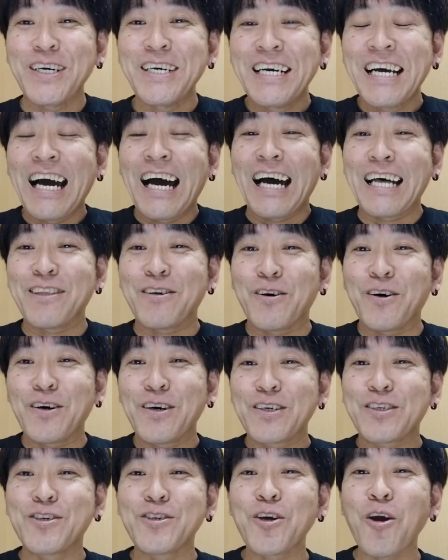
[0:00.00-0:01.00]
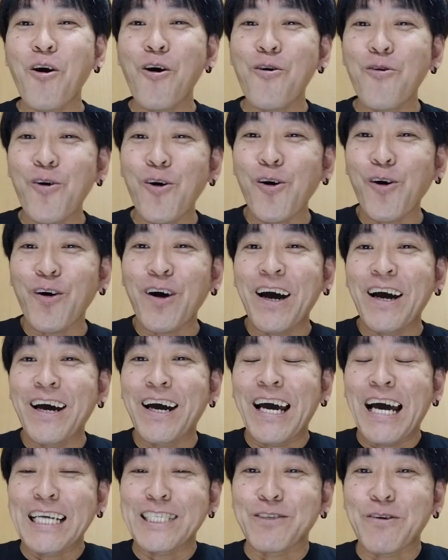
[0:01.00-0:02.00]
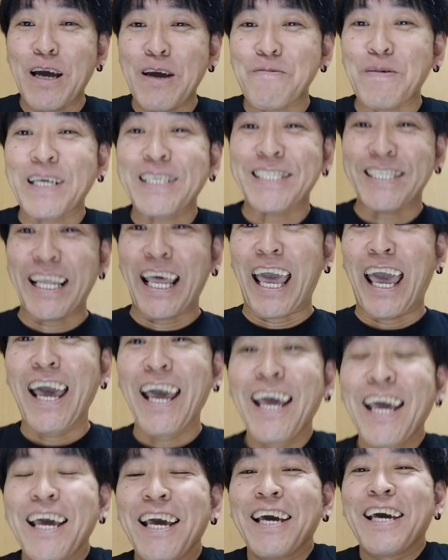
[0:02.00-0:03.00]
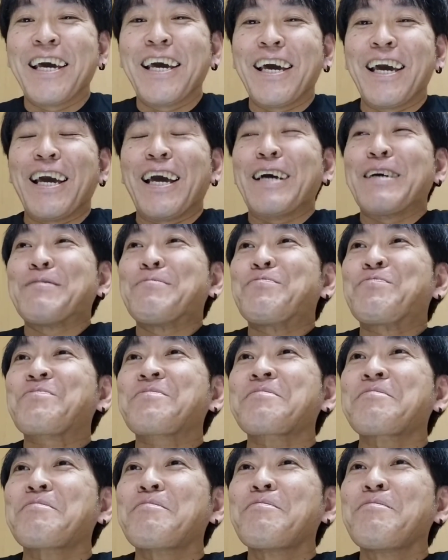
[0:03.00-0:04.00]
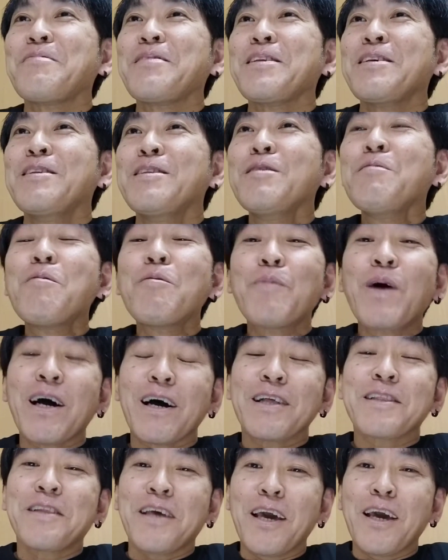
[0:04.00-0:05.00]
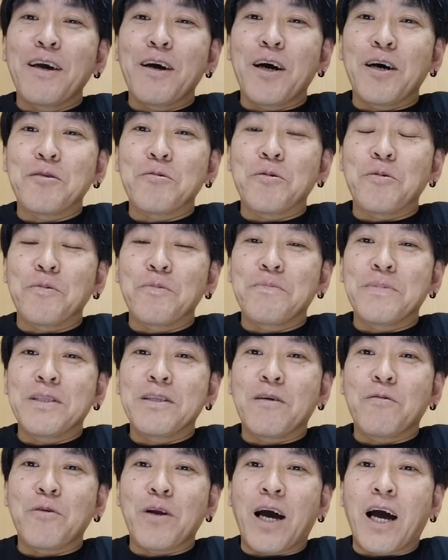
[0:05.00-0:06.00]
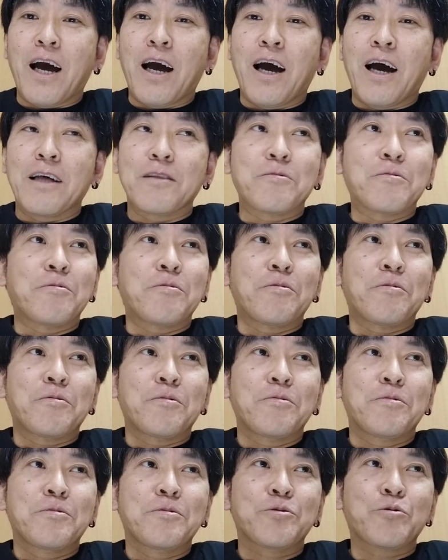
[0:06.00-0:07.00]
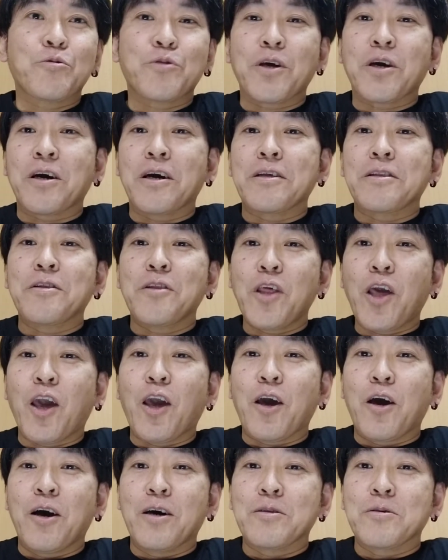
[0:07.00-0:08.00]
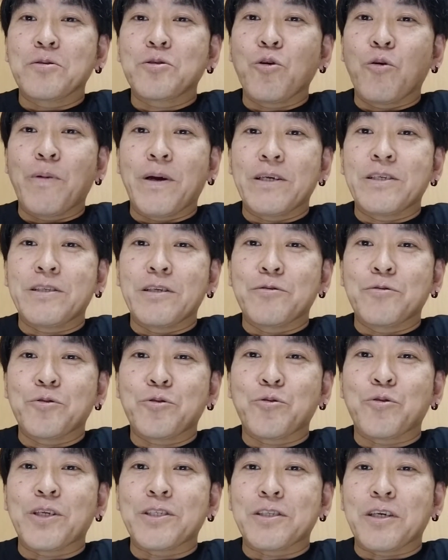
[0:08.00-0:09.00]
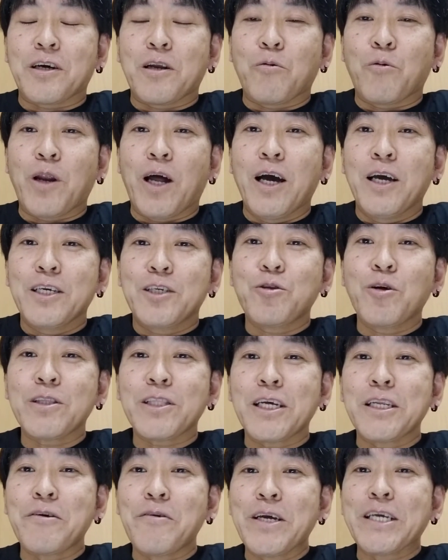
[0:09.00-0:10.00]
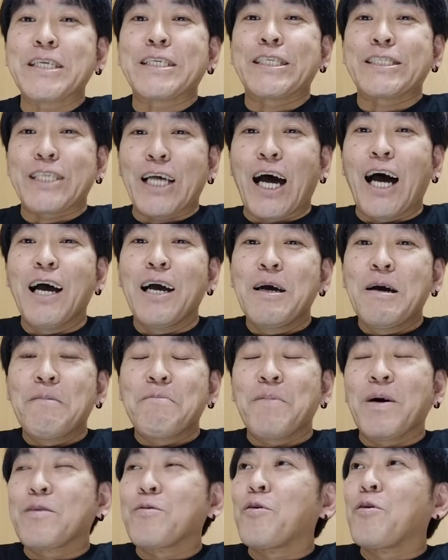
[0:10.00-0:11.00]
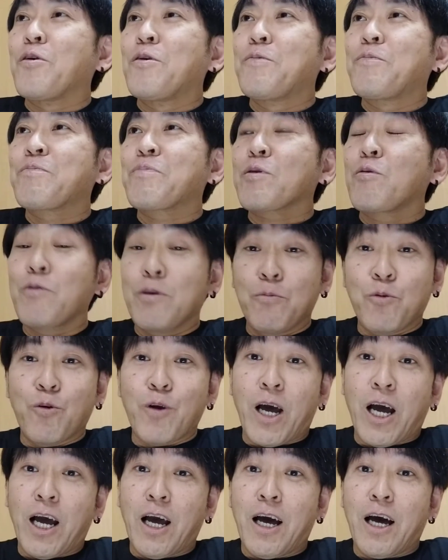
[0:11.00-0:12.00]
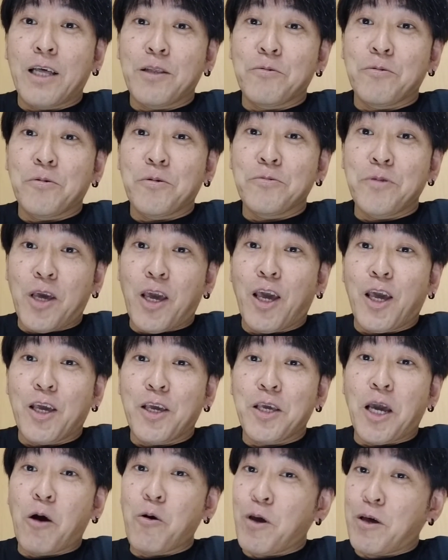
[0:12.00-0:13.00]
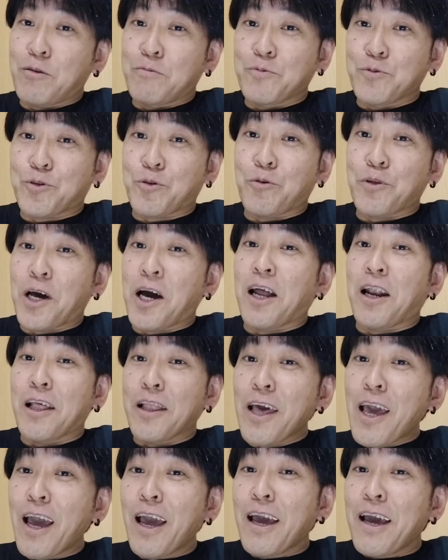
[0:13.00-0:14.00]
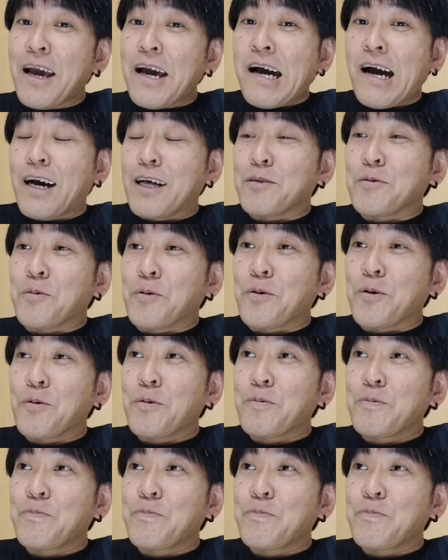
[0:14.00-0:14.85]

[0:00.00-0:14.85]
う、あの、苦行を味わいまして、えー、でもまあね、あの、みんなほら、あの、商店街でね、あの商売してる人たちだから、ほら、人当たりはいいしさ、まあの、俺もほら、あのね、八百屋の息子だからね、あの、